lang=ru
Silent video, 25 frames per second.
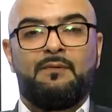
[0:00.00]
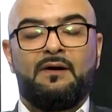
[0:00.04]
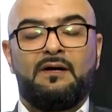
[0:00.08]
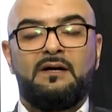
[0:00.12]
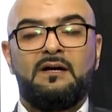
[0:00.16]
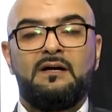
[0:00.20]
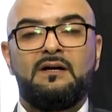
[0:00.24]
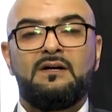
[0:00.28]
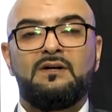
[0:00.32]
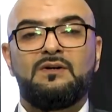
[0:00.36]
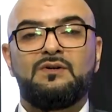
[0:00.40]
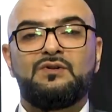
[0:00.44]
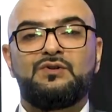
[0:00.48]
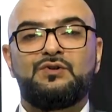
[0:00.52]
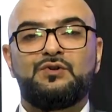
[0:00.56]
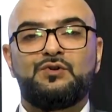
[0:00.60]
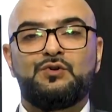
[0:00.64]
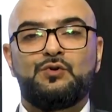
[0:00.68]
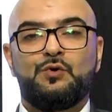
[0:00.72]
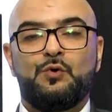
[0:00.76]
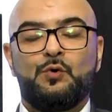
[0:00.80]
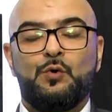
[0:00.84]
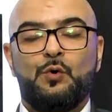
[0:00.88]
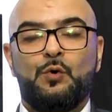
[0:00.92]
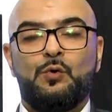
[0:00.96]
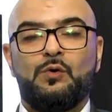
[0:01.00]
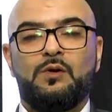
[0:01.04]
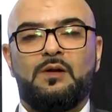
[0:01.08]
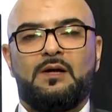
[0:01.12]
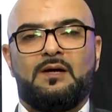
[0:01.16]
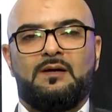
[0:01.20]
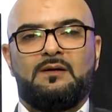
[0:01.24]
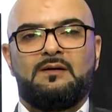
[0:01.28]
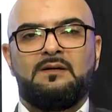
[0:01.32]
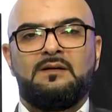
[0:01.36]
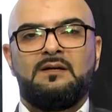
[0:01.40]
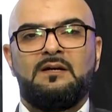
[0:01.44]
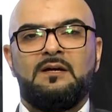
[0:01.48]
Пока
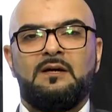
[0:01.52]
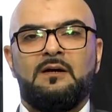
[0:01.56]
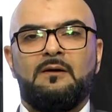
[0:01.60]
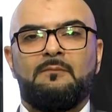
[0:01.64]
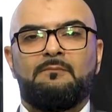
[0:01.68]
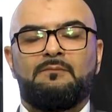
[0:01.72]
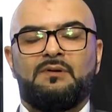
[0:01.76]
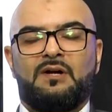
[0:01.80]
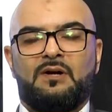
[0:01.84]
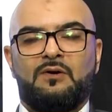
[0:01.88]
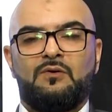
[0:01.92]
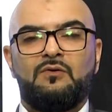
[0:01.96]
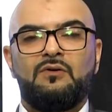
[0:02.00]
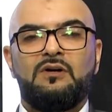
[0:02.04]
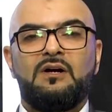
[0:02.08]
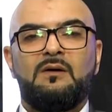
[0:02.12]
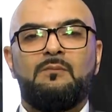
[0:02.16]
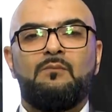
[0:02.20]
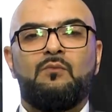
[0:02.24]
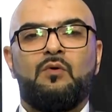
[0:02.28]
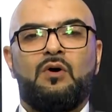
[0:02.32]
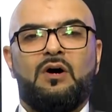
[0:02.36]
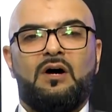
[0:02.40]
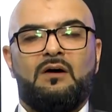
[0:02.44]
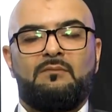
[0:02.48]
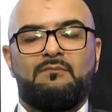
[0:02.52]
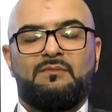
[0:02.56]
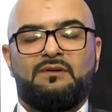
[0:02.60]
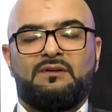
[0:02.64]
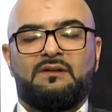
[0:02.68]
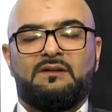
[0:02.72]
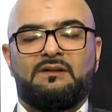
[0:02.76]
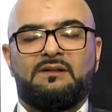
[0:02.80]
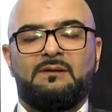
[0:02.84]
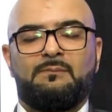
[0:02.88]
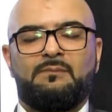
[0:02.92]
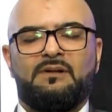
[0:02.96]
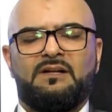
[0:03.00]
школа пророка
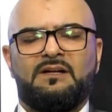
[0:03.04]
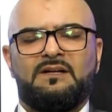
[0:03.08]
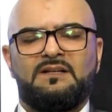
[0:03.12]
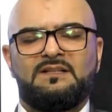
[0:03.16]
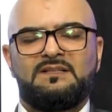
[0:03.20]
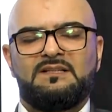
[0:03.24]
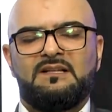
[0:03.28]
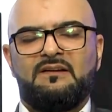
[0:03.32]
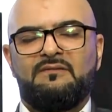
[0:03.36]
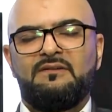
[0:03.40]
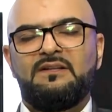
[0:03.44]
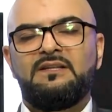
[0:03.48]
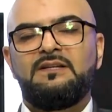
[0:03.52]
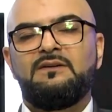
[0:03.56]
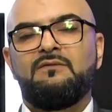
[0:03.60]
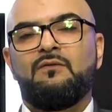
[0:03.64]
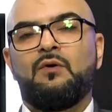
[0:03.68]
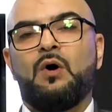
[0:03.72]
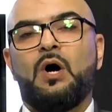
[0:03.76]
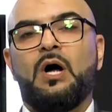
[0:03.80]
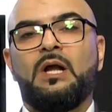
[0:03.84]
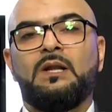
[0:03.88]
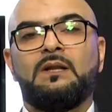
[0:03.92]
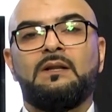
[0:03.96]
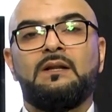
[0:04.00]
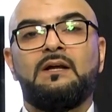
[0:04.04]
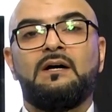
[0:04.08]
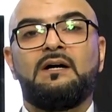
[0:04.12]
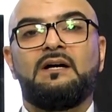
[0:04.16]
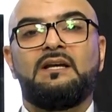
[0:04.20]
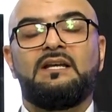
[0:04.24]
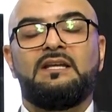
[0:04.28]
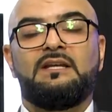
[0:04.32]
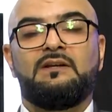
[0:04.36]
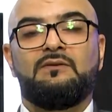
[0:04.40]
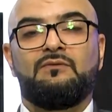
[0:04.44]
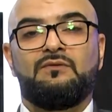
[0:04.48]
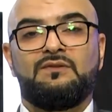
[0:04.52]
Мухаммеда, да благословит его Аллах
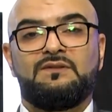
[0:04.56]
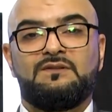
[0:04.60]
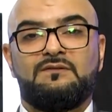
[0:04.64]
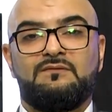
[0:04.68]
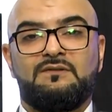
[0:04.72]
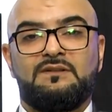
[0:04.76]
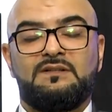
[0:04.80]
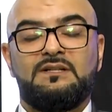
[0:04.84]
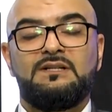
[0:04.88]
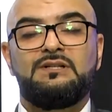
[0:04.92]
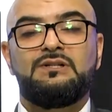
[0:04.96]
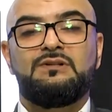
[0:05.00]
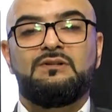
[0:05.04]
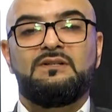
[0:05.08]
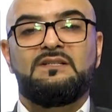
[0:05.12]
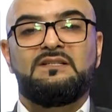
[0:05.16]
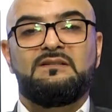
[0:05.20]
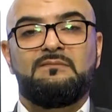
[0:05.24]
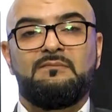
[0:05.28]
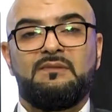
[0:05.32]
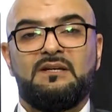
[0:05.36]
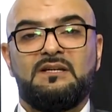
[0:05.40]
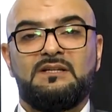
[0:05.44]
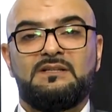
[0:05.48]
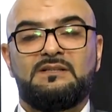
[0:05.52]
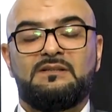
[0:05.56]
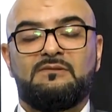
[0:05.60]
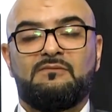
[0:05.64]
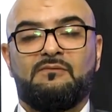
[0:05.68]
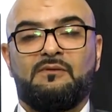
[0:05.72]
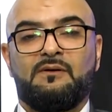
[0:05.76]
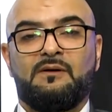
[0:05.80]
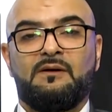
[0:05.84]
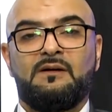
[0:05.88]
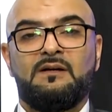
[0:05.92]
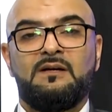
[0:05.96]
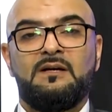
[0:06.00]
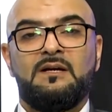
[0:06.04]
и его святейшее
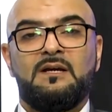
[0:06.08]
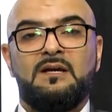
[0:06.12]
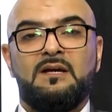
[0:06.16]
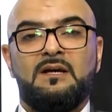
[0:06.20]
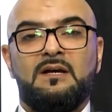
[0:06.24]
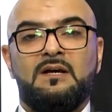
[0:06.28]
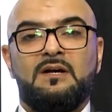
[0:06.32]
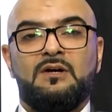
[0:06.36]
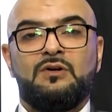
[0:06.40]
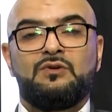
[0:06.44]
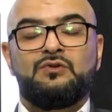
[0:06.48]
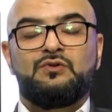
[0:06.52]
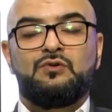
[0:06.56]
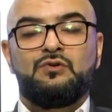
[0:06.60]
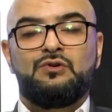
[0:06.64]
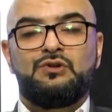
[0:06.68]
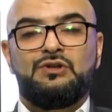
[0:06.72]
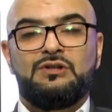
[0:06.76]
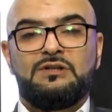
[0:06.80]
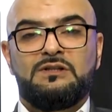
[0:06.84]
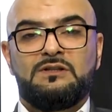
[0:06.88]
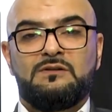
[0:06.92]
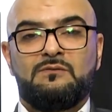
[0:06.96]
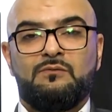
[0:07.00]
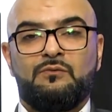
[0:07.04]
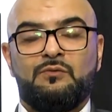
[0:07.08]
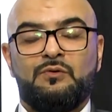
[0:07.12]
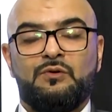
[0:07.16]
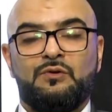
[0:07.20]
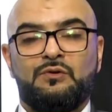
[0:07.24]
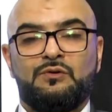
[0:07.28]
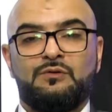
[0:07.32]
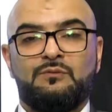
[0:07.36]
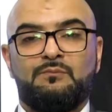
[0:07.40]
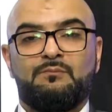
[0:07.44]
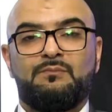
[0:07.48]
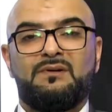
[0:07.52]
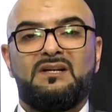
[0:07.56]
семейство,
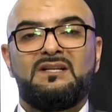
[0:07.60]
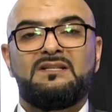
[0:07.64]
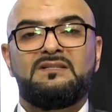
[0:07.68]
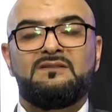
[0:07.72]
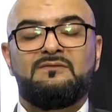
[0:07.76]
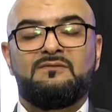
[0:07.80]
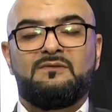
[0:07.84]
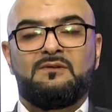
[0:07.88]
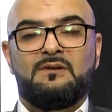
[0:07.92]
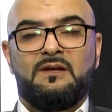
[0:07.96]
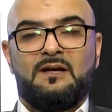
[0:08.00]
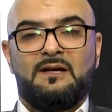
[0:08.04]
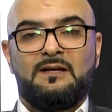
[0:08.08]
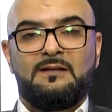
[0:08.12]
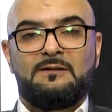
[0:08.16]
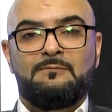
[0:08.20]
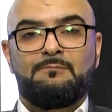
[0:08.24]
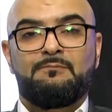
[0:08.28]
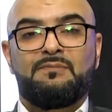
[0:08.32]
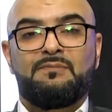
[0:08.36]
существует, процветает,